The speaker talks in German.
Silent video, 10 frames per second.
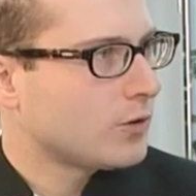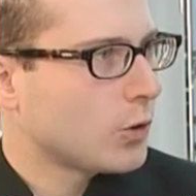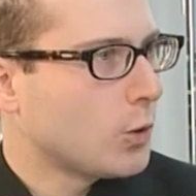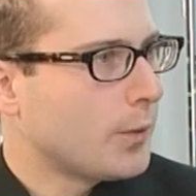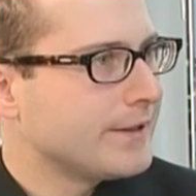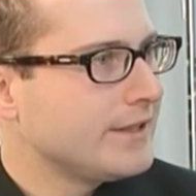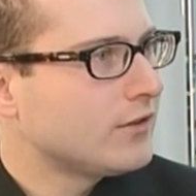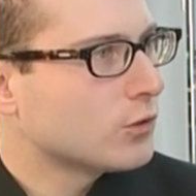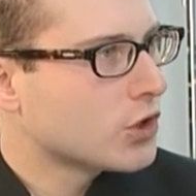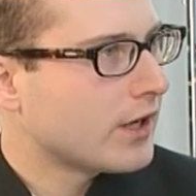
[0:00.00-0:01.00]
in Europa nicht
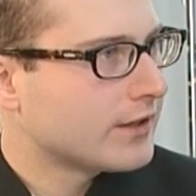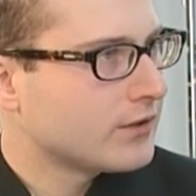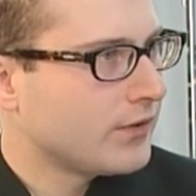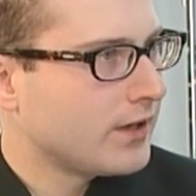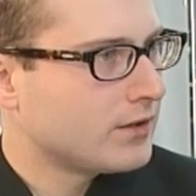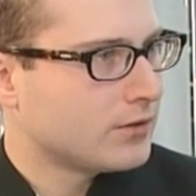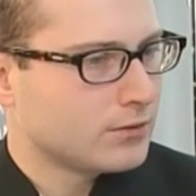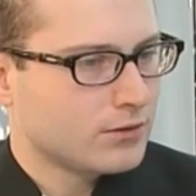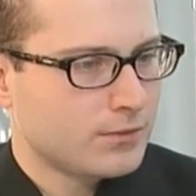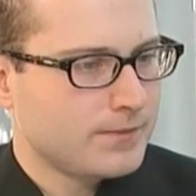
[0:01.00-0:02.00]
so stark gewehrt, also
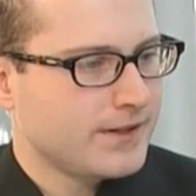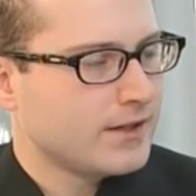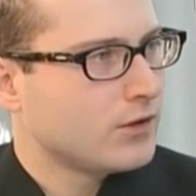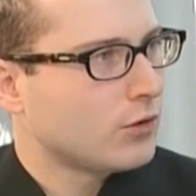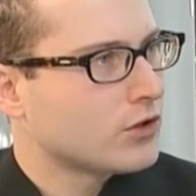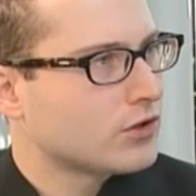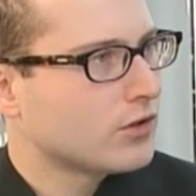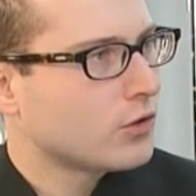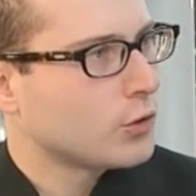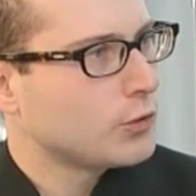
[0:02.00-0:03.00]
weder in
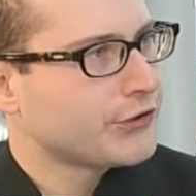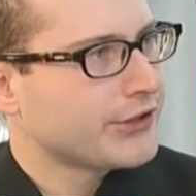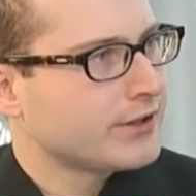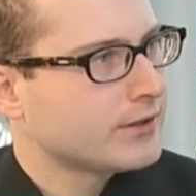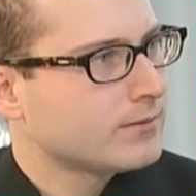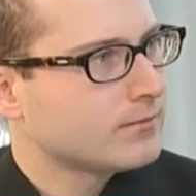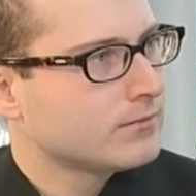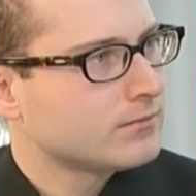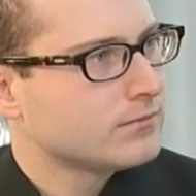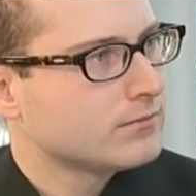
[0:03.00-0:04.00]
Deutschland noch ja, Österreich. Die